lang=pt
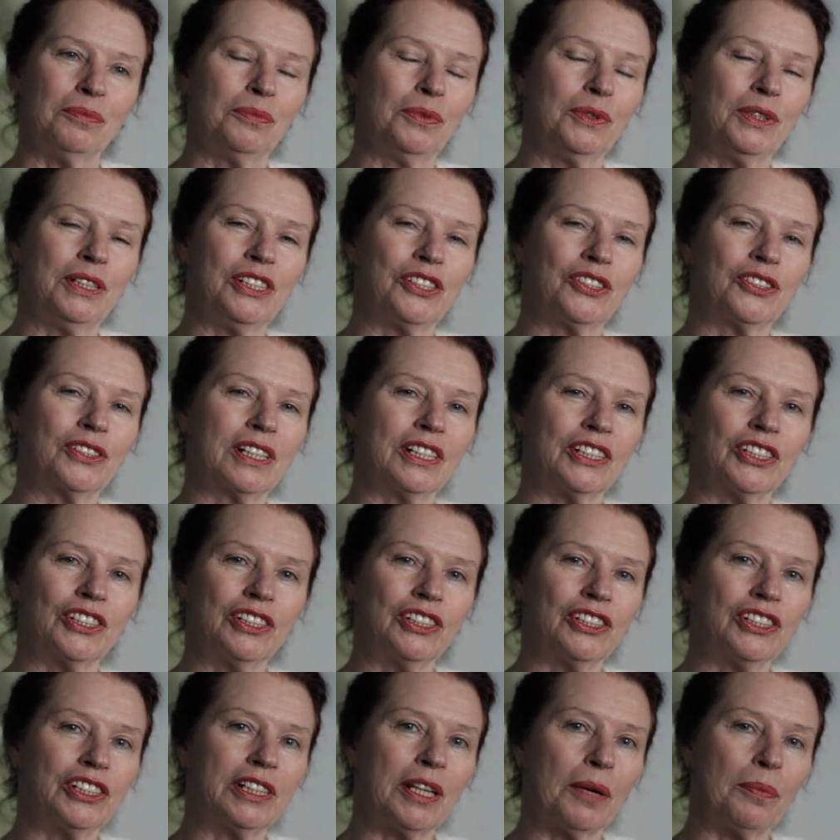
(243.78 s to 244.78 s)
Por isso que a
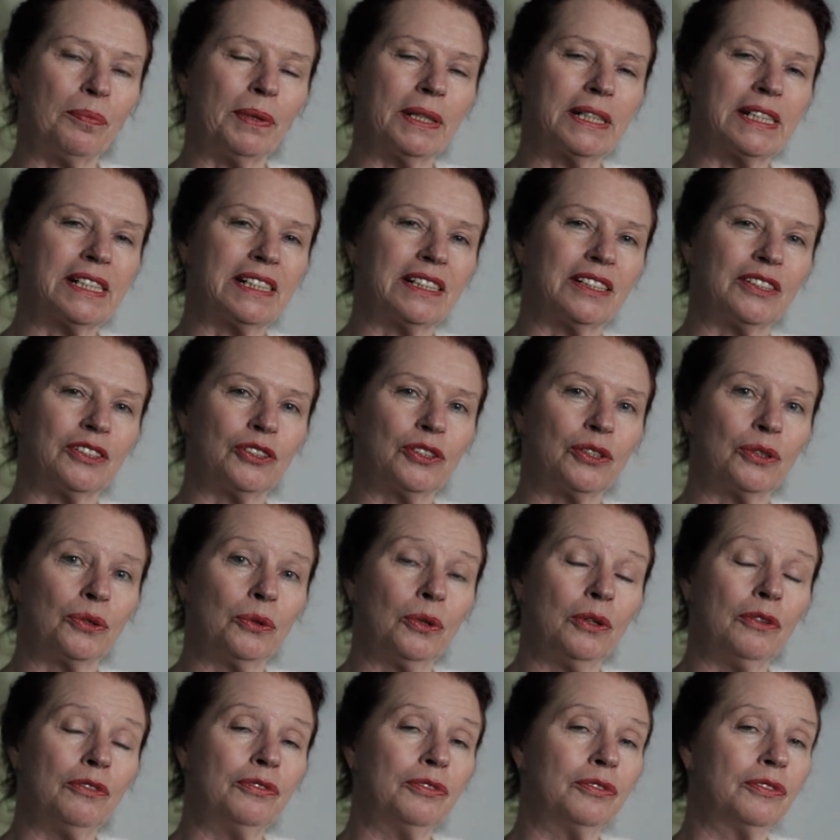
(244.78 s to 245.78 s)
gente está passando de
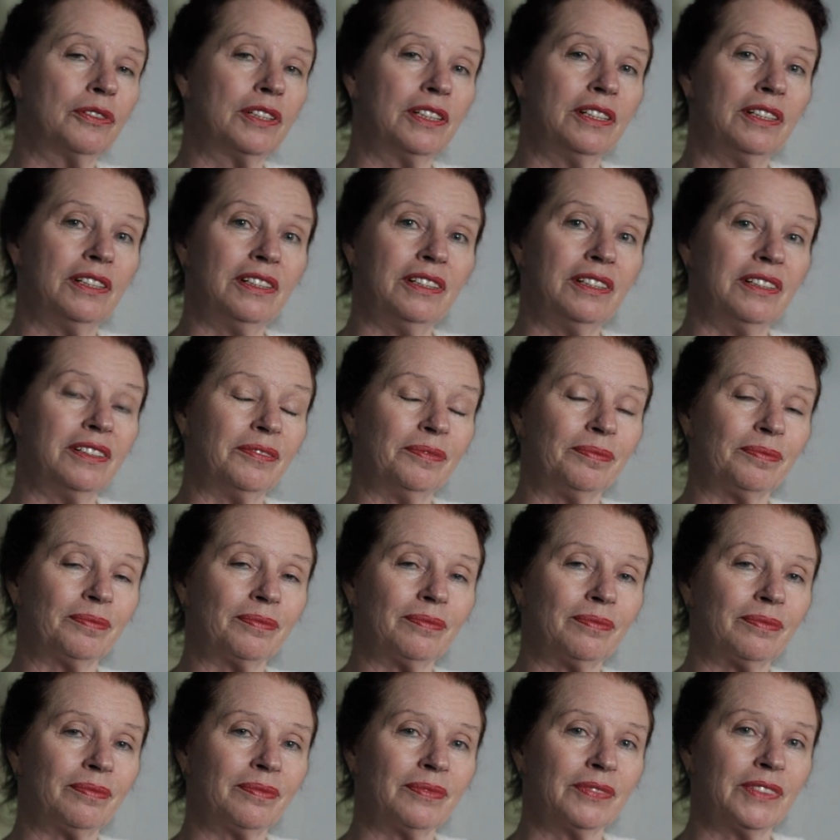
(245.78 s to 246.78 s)
novo, que
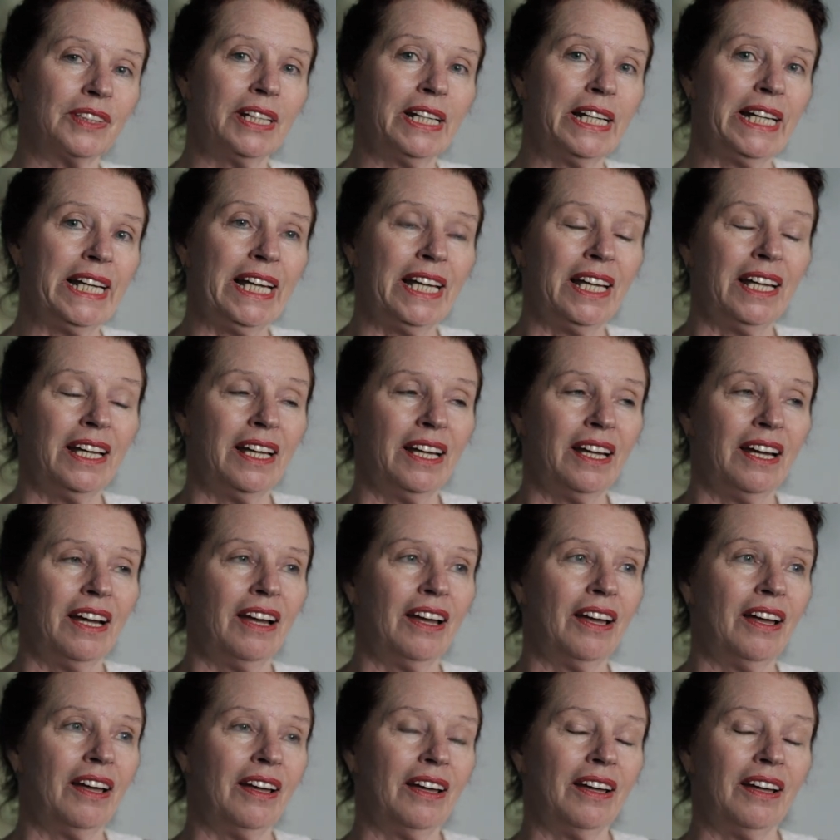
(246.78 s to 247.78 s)

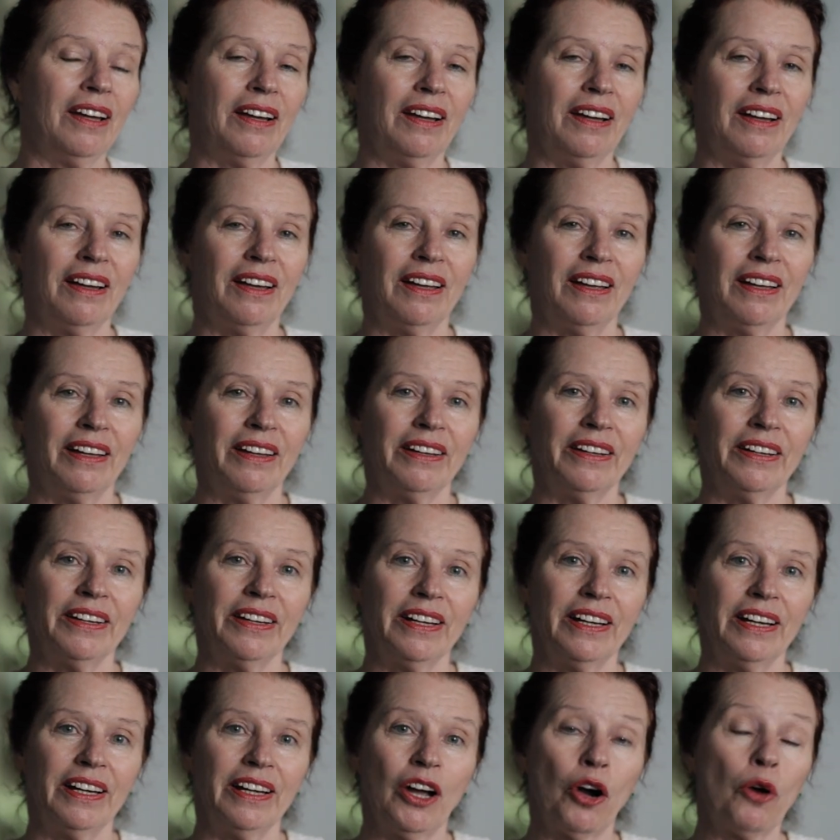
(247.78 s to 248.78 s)
é,
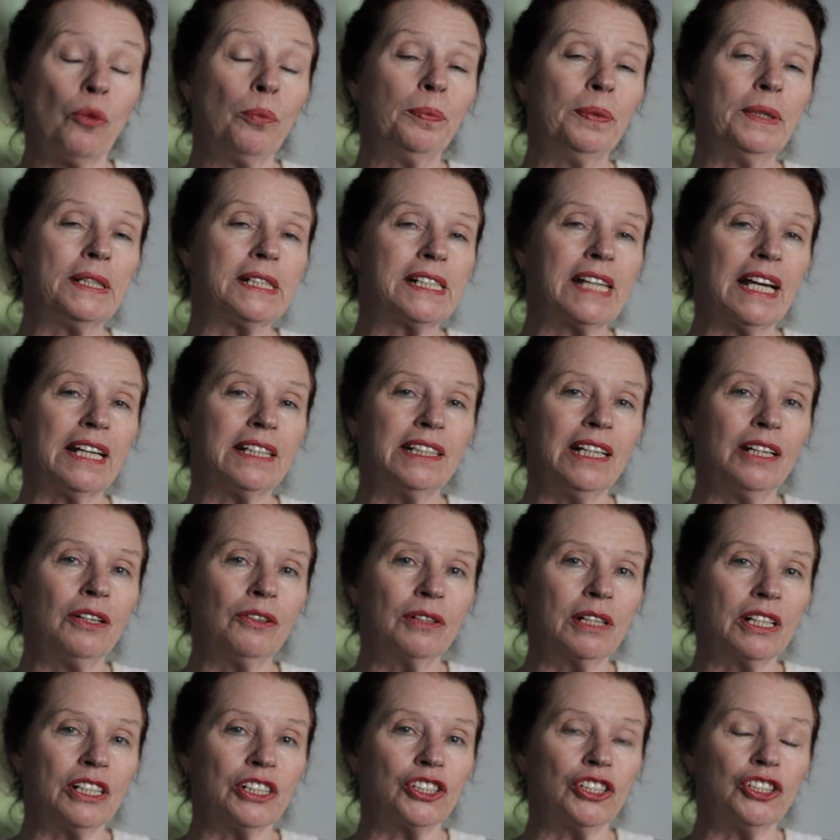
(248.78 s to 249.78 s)
é um pesadelo
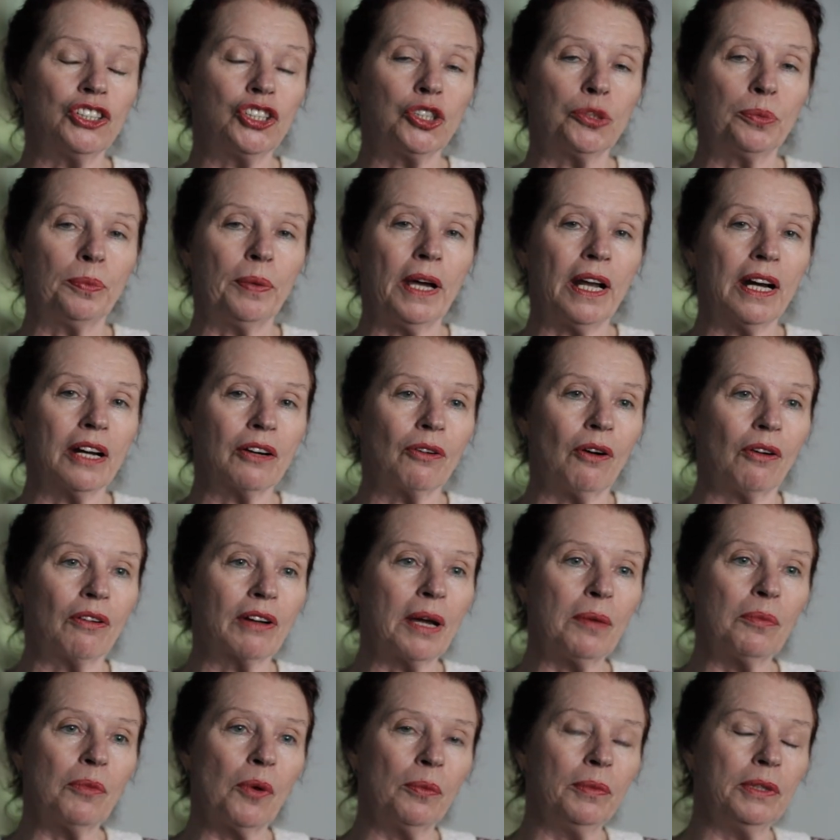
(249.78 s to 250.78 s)
que a gente espera a
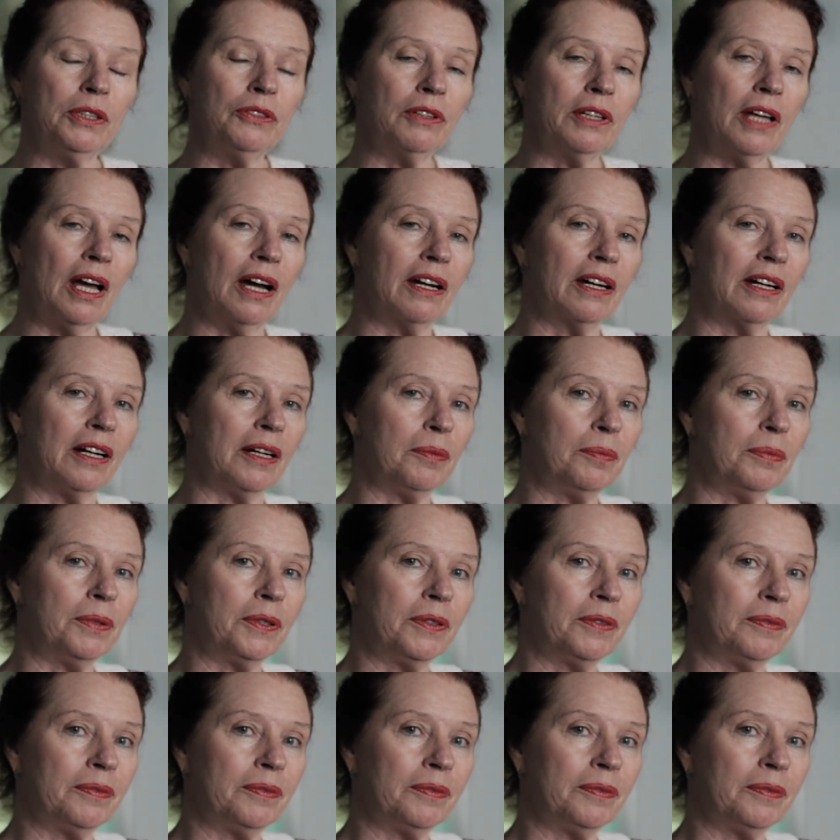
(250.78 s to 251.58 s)
qualquer momento que acabe.